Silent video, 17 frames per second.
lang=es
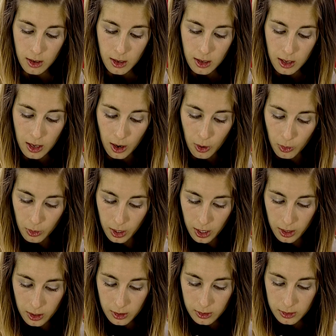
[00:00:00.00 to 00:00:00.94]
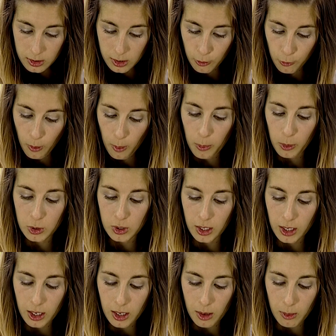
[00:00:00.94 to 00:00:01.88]
y ahora se fue a
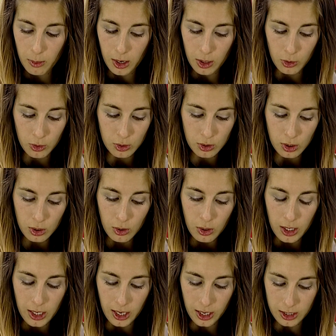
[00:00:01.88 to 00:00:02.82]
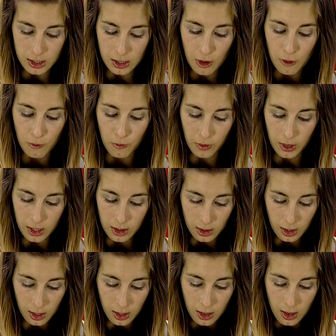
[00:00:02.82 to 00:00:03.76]
posar en el balconcito de la casa de
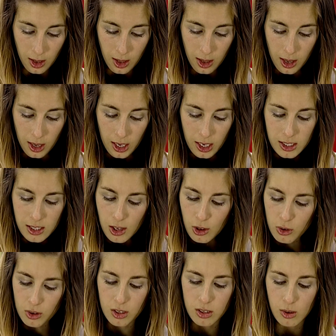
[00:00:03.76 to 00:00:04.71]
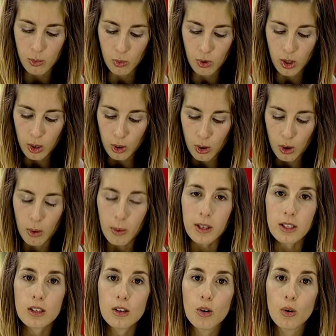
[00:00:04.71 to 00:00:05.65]
enfrente y es a donde se mudaron los
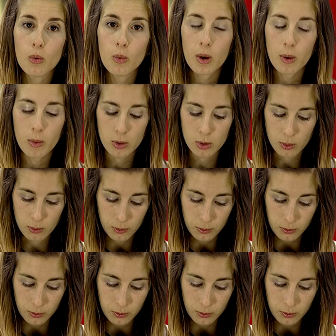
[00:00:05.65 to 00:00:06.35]
vecinos nuevos.